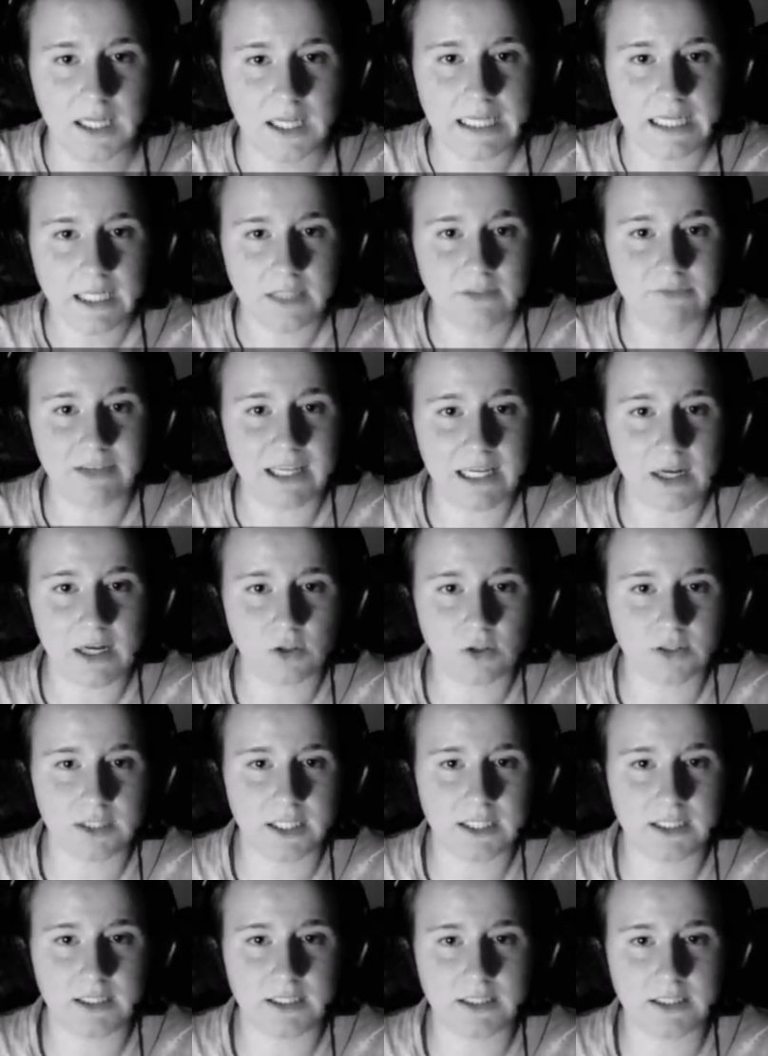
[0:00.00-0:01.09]
Hä? Weil er auch da
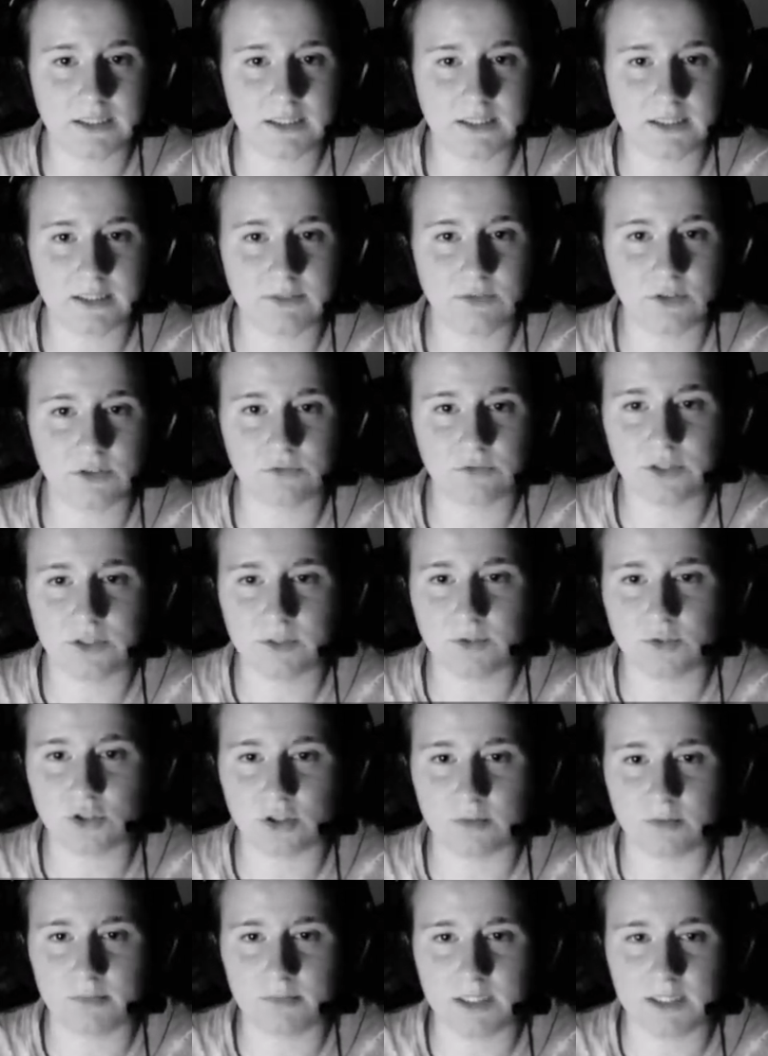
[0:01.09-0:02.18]
hinten ist. Die wurde von dem
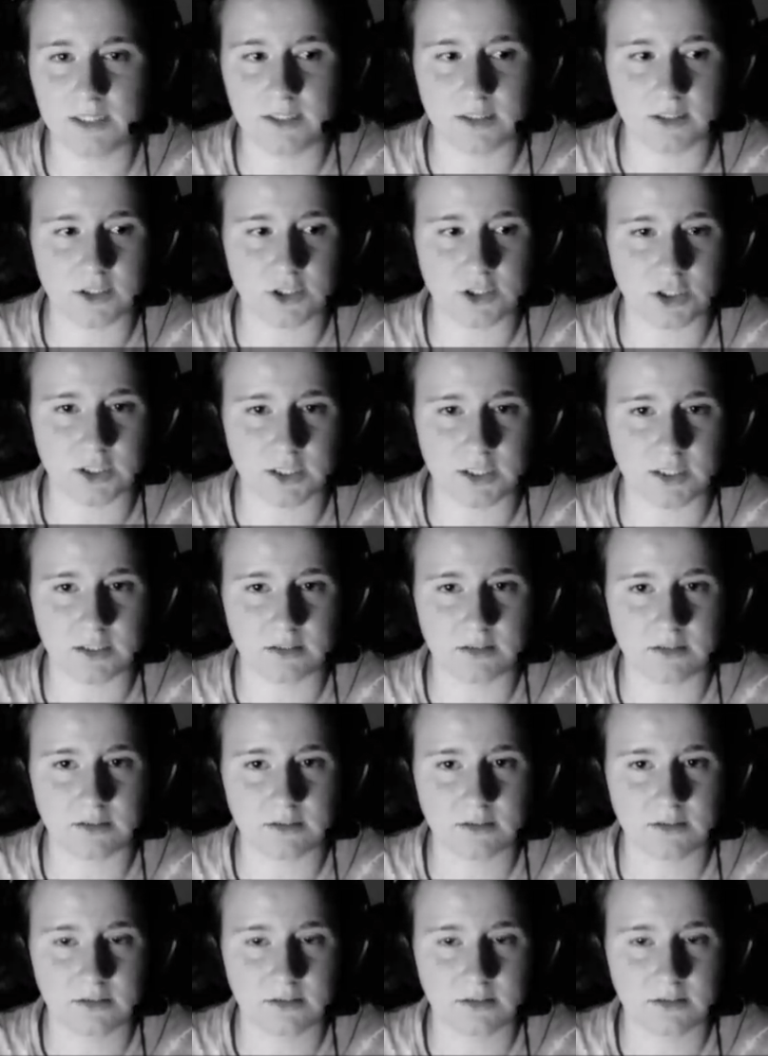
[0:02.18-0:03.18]
Zombie niedergestreckt.